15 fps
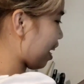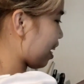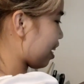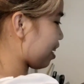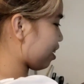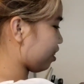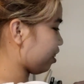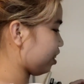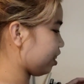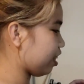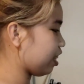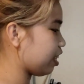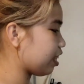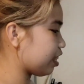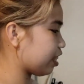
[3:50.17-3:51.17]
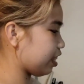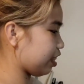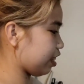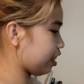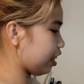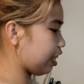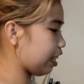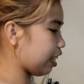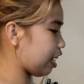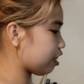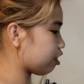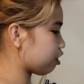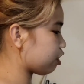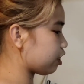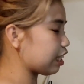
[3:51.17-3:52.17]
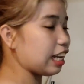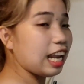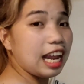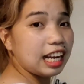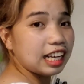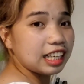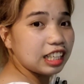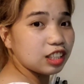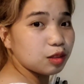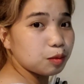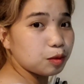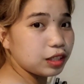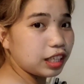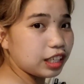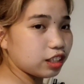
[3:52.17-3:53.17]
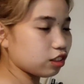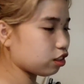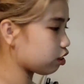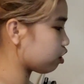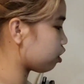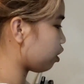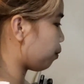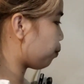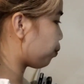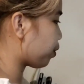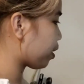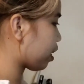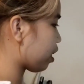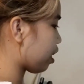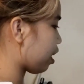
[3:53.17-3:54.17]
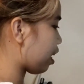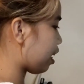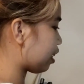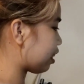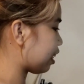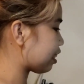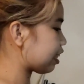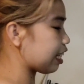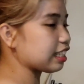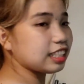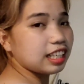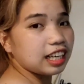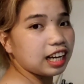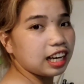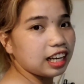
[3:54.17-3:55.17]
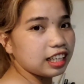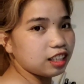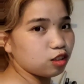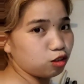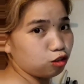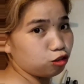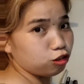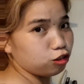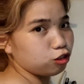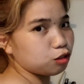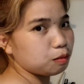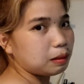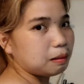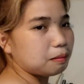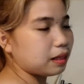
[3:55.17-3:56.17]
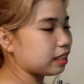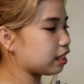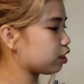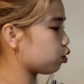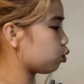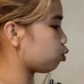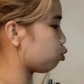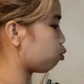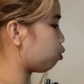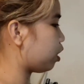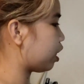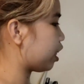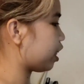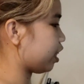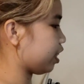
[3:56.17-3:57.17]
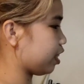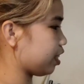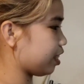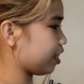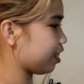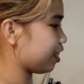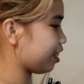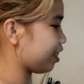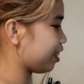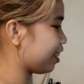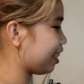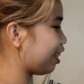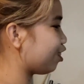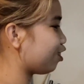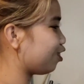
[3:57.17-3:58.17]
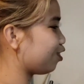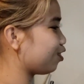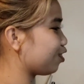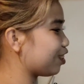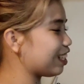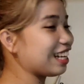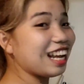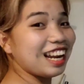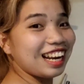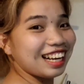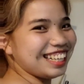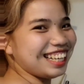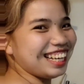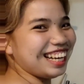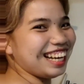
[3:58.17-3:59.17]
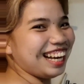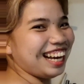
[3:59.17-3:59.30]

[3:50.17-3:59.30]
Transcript: Ayan o. Oh. Ni, ano ko, nilalagay ko muna yung agat at saka ilulunod ko mamaya yung sugar. Ano ilulunod? Ilulunod, ilalagay.